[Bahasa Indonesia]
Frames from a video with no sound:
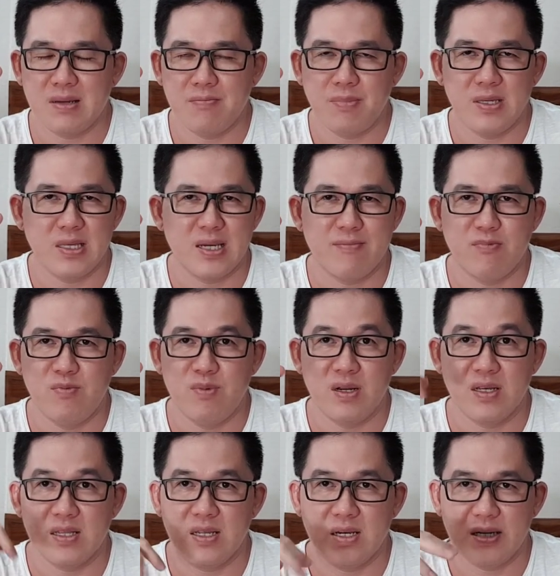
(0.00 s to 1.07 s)
sampai 30
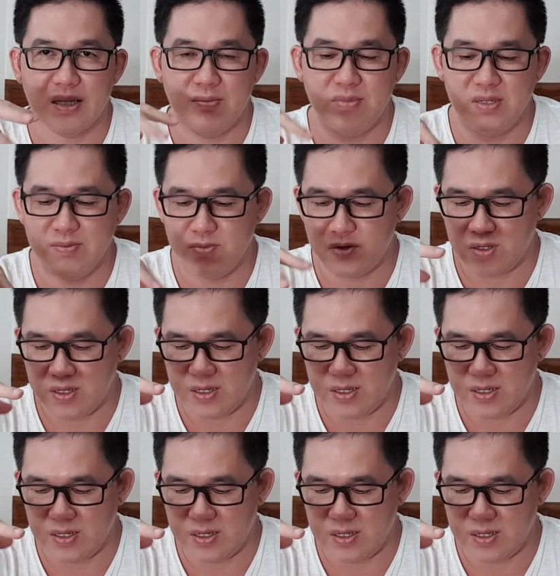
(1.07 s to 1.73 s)
menit lah kita menjemurnya